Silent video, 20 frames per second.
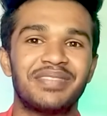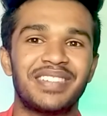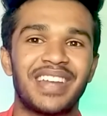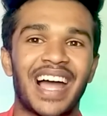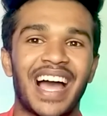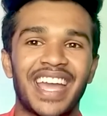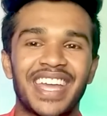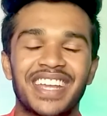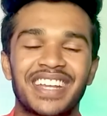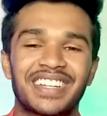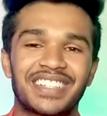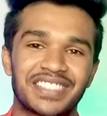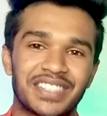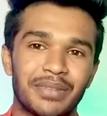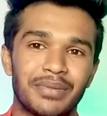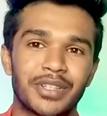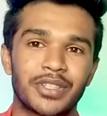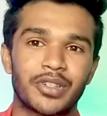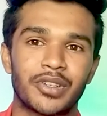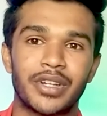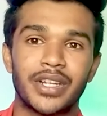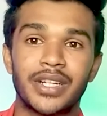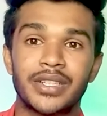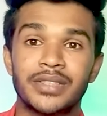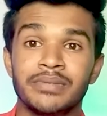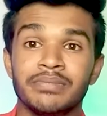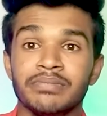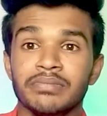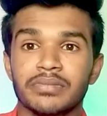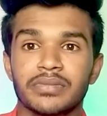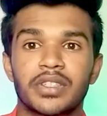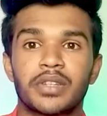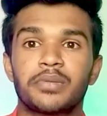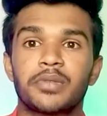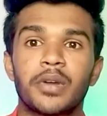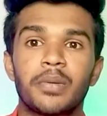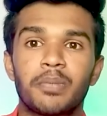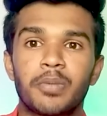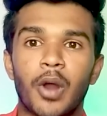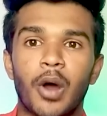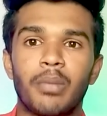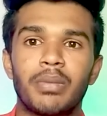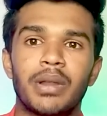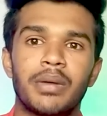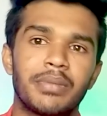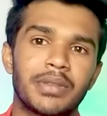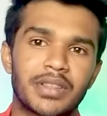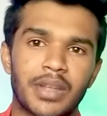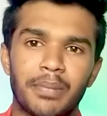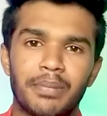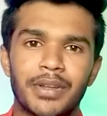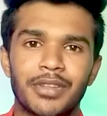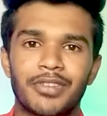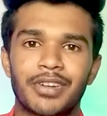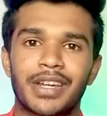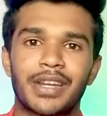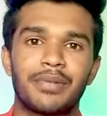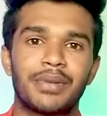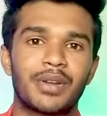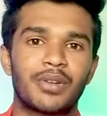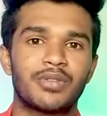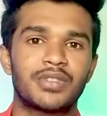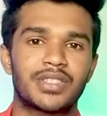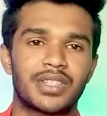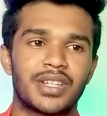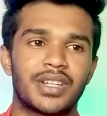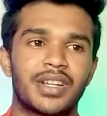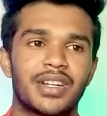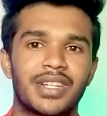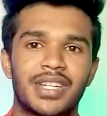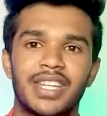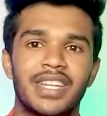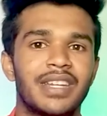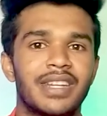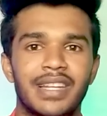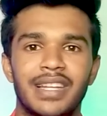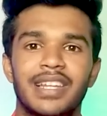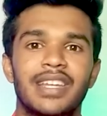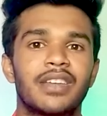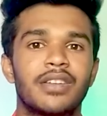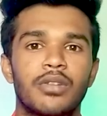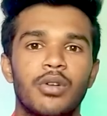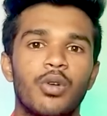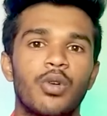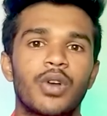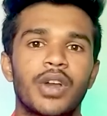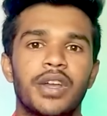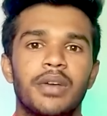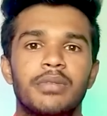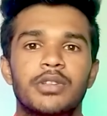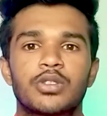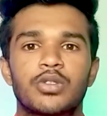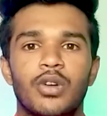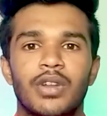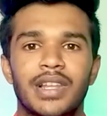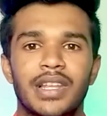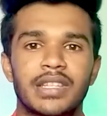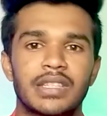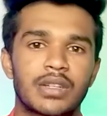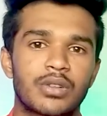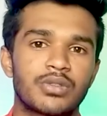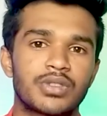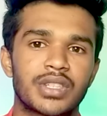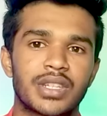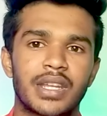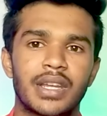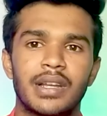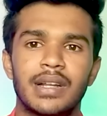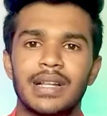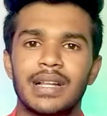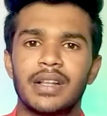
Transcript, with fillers: लाइक समझ रहे हो ना तो प्रॉब्लम तबियत वगैरह भी कुछ ठीक नहीं है लेकिन हो गया अभी सॉल्व ऐसा कुछ नहीं